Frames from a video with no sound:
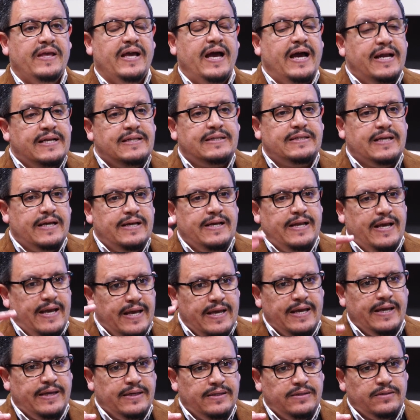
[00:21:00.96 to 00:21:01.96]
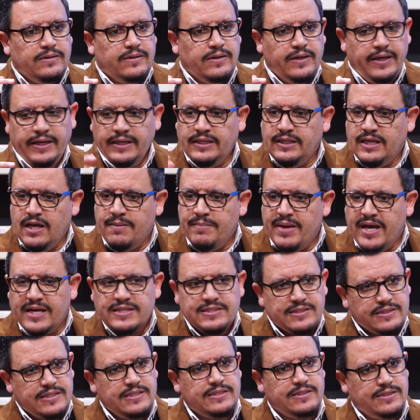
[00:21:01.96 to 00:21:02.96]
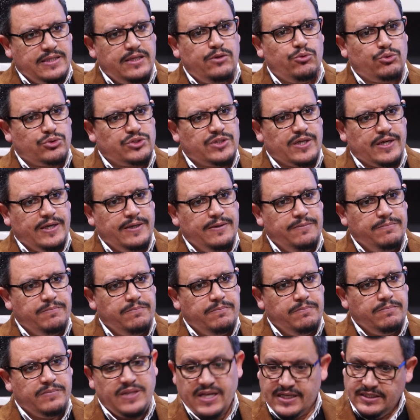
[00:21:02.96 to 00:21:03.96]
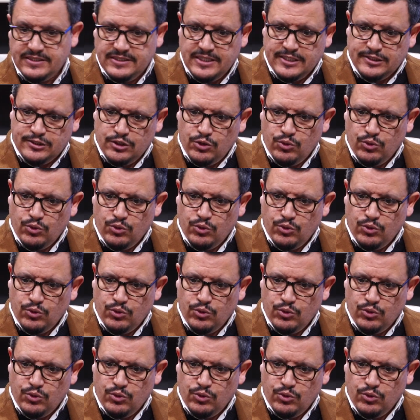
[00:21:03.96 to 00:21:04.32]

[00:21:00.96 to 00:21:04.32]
أنت الآن عندما أسست الأسرة تأسيس